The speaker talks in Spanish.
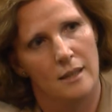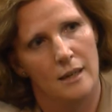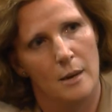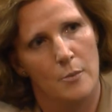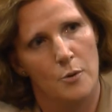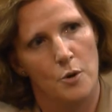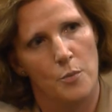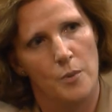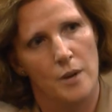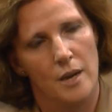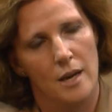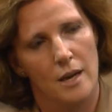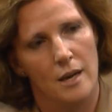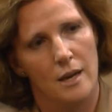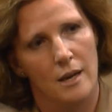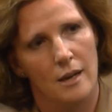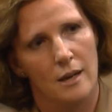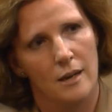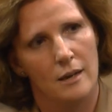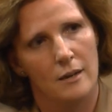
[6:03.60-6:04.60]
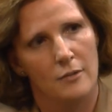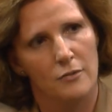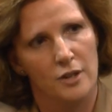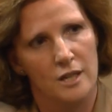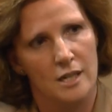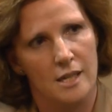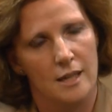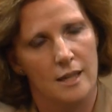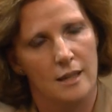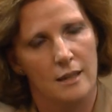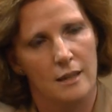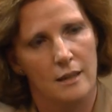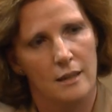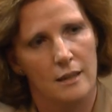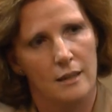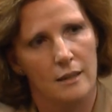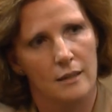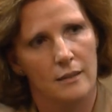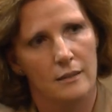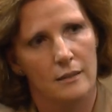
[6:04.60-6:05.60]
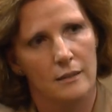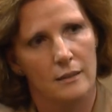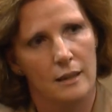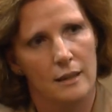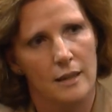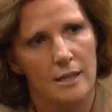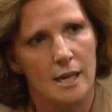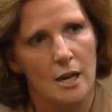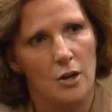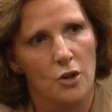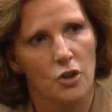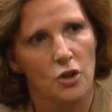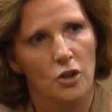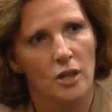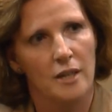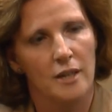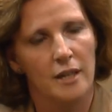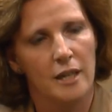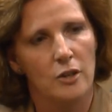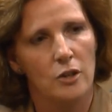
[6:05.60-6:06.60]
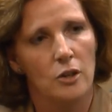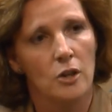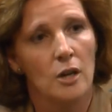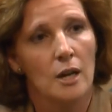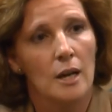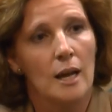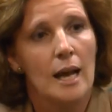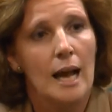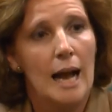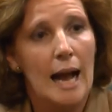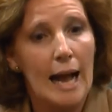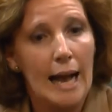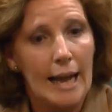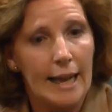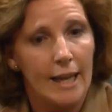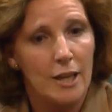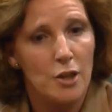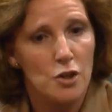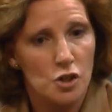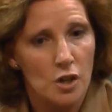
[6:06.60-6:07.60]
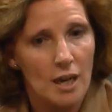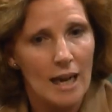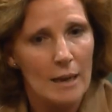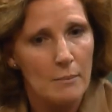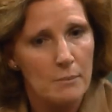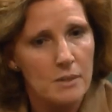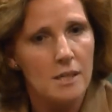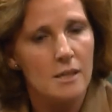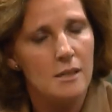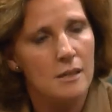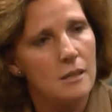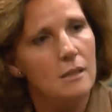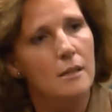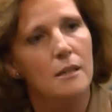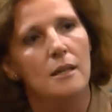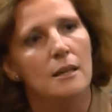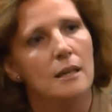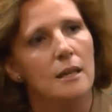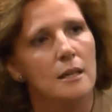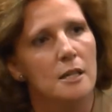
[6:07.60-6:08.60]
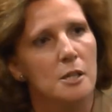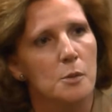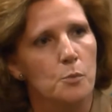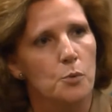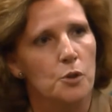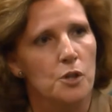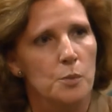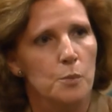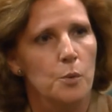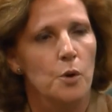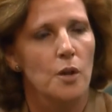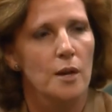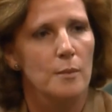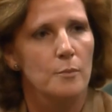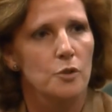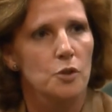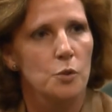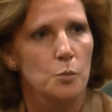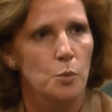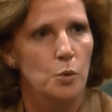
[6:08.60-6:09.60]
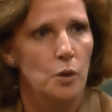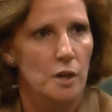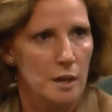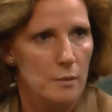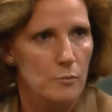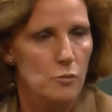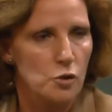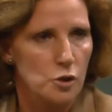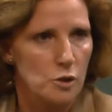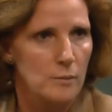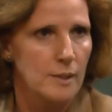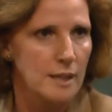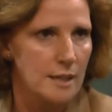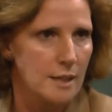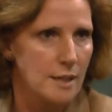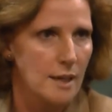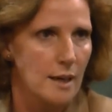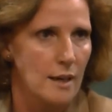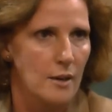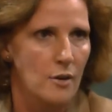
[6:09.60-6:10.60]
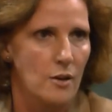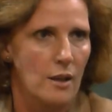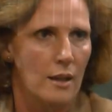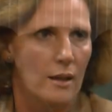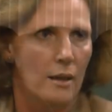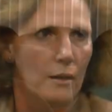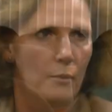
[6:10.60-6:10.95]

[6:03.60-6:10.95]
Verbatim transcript: la propia fase de desarrollo clínico aquellos gaps que después podamos pulir mucho más a la hora del